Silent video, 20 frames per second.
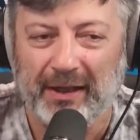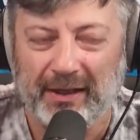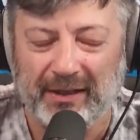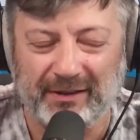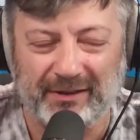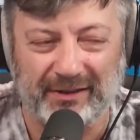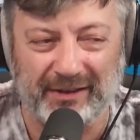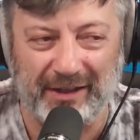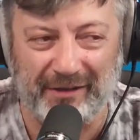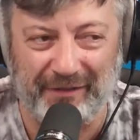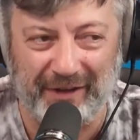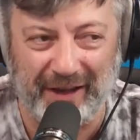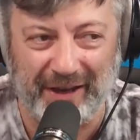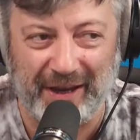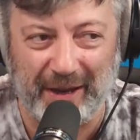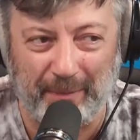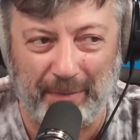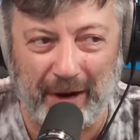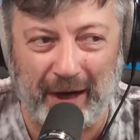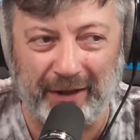
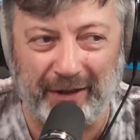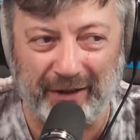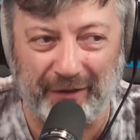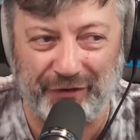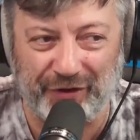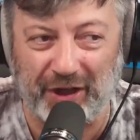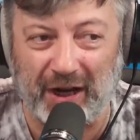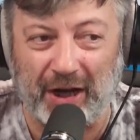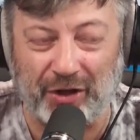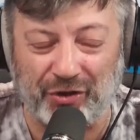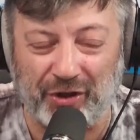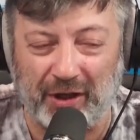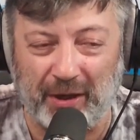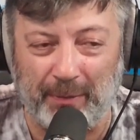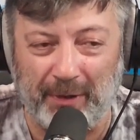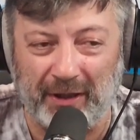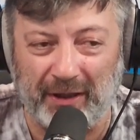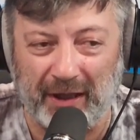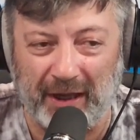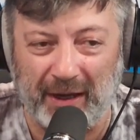заявление Байдена, вчерашний
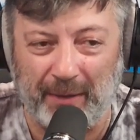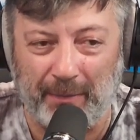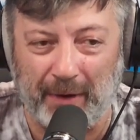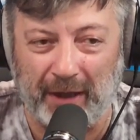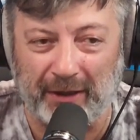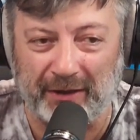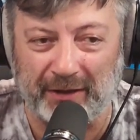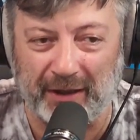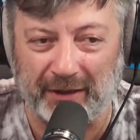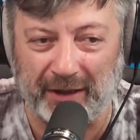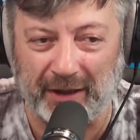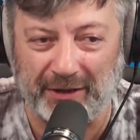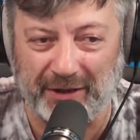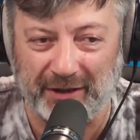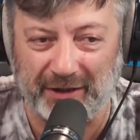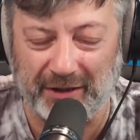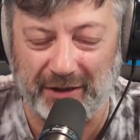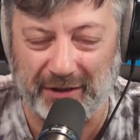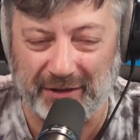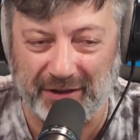комментарий Байдена
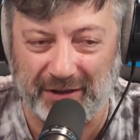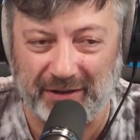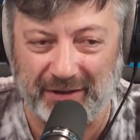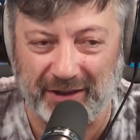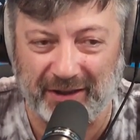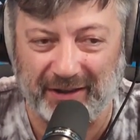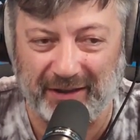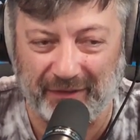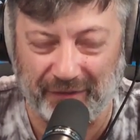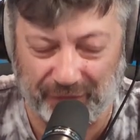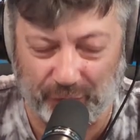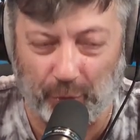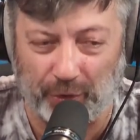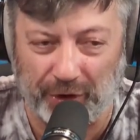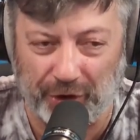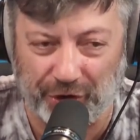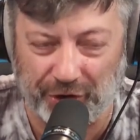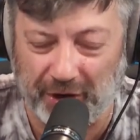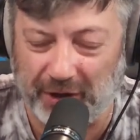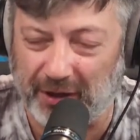относительно
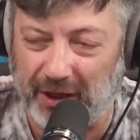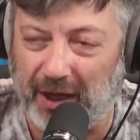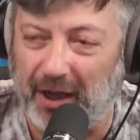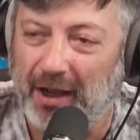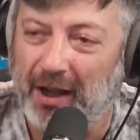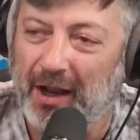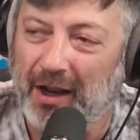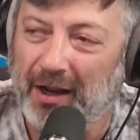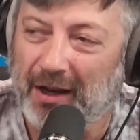вторничной, да,